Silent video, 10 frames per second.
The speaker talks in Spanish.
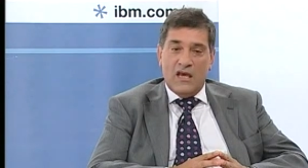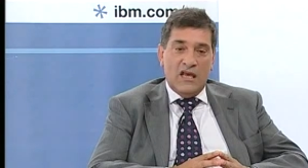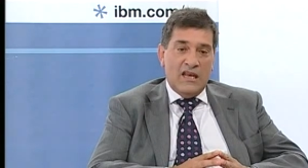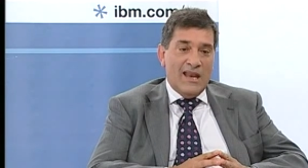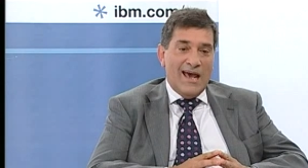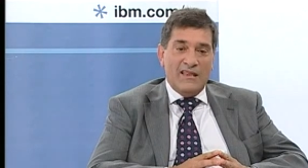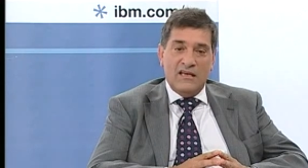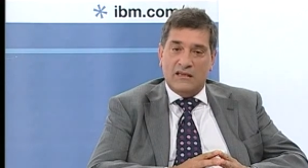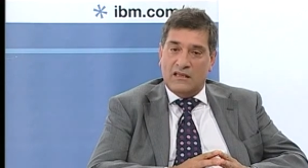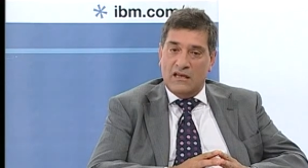Y
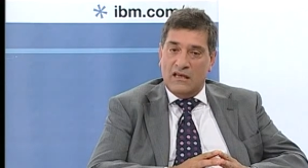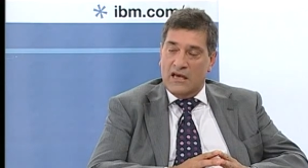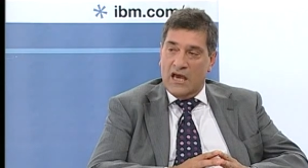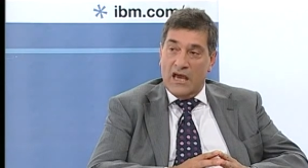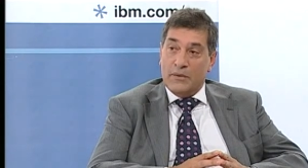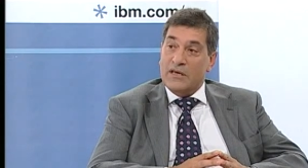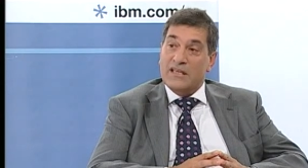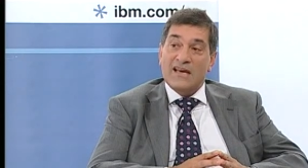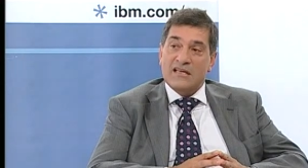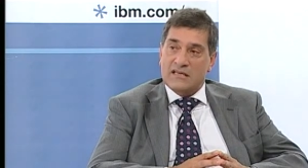nadie tenía
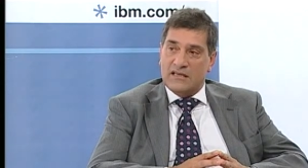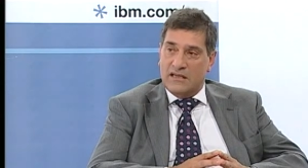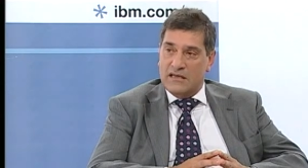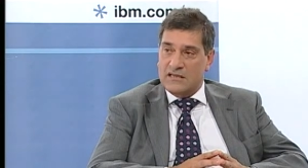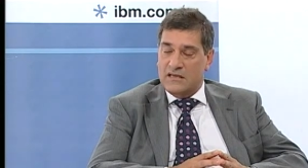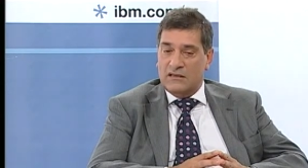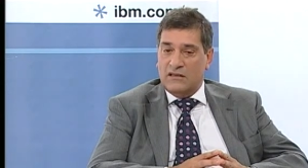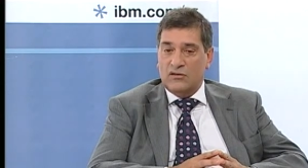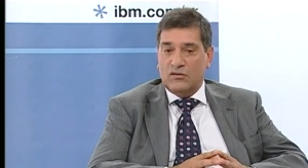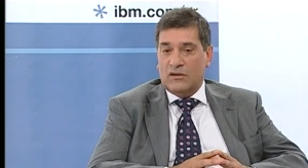evidencia en el
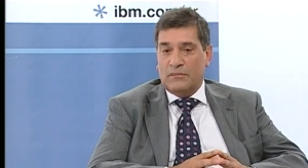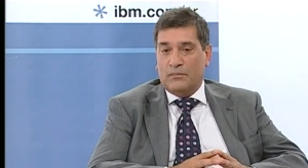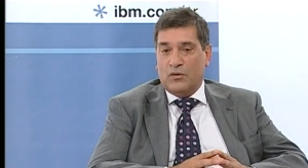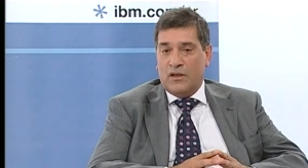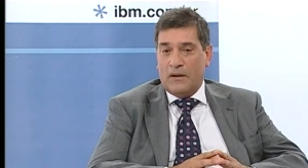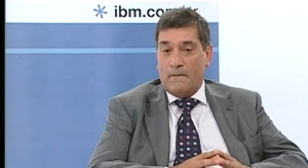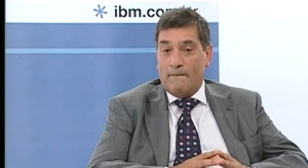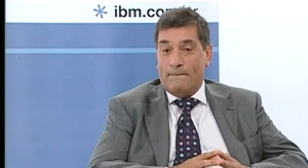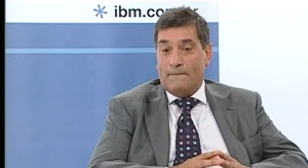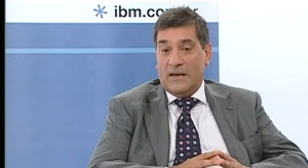sentido de poder
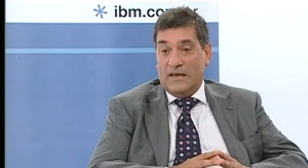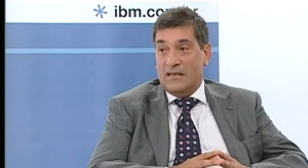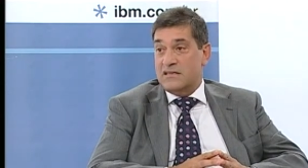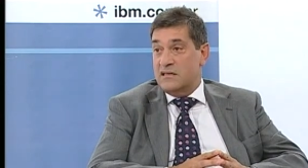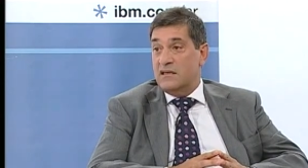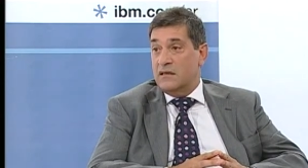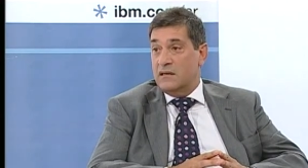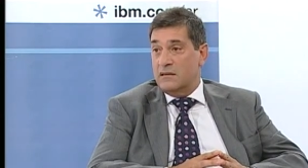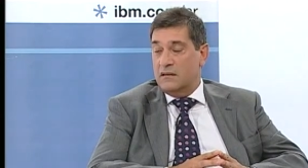predecir